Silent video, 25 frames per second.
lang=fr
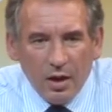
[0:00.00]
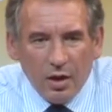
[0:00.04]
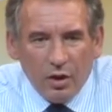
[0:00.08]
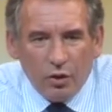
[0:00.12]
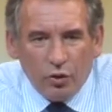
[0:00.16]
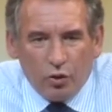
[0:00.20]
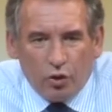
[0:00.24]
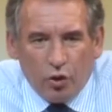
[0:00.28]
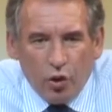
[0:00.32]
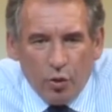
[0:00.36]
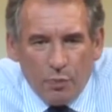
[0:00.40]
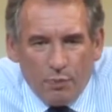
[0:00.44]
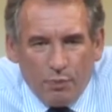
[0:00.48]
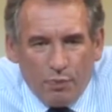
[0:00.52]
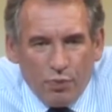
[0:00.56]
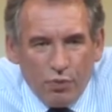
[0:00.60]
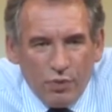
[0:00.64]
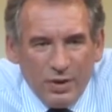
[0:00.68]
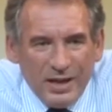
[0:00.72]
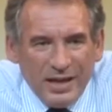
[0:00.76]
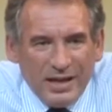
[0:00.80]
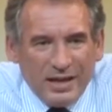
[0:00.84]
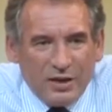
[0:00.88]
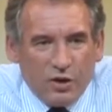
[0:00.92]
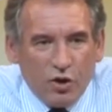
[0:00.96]

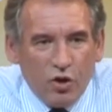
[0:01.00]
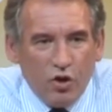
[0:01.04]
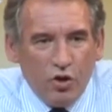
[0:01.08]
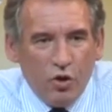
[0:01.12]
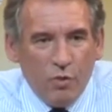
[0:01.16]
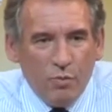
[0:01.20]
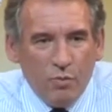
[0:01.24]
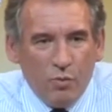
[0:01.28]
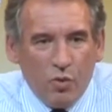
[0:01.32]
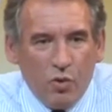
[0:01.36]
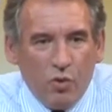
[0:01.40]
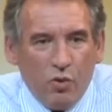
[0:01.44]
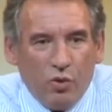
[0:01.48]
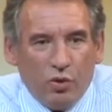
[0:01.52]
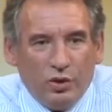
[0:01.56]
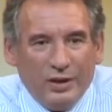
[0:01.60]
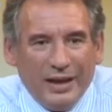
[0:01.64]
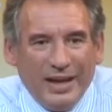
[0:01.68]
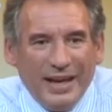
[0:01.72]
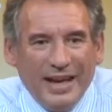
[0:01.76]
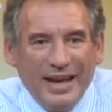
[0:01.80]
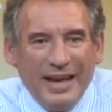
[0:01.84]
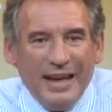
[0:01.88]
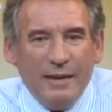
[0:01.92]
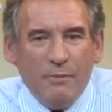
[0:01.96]
Depuis que le monde
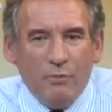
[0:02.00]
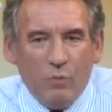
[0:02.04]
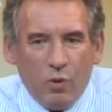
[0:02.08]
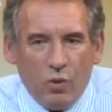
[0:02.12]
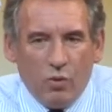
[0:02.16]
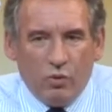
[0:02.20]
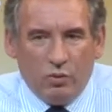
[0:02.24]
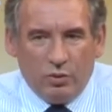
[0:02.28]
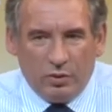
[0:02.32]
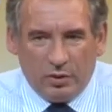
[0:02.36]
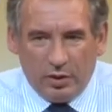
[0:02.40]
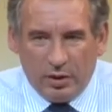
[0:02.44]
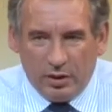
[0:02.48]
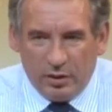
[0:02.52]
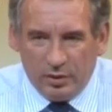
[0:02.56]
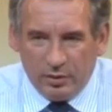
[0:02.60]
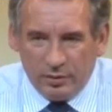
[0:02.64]
est monde,